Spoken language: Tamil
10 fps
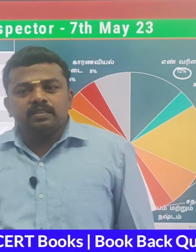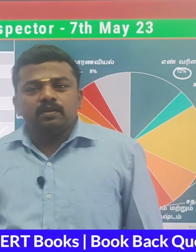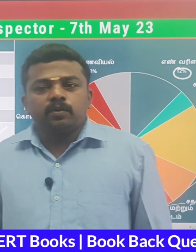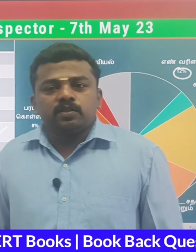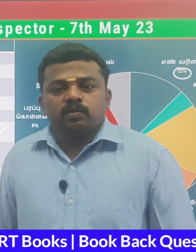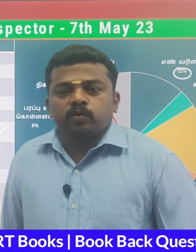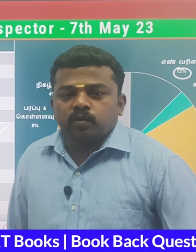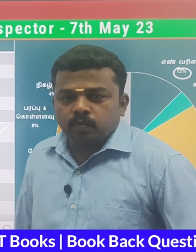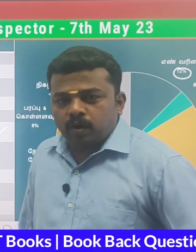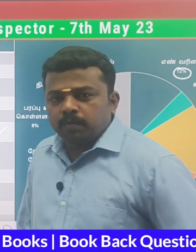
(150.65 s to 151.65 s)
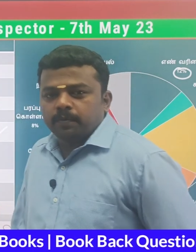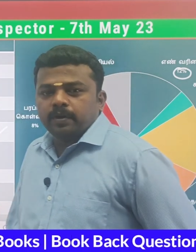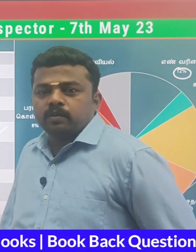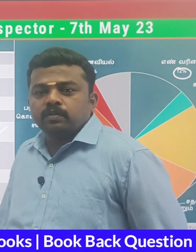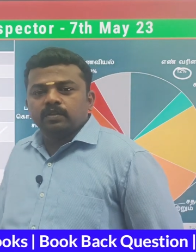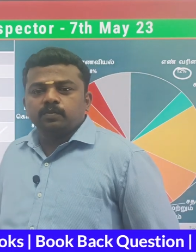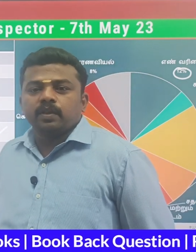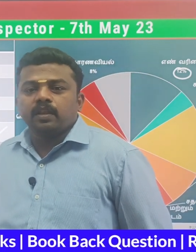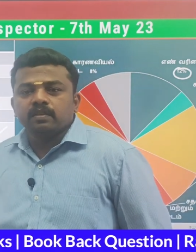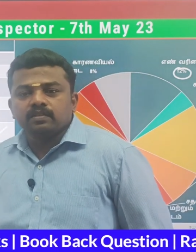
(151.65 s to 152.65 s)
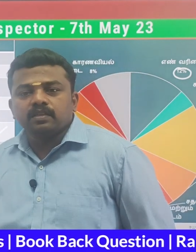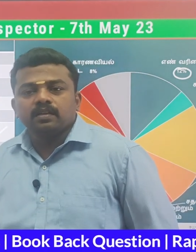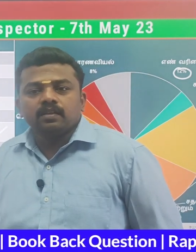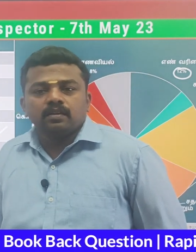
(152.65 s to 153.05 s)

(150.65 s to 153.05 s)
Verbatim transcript: ஈஸியாக படிச்சிட முடியும் ப்ராபபிலிட்டியாக வந்து இட் இஸ் வெரி ஈஸி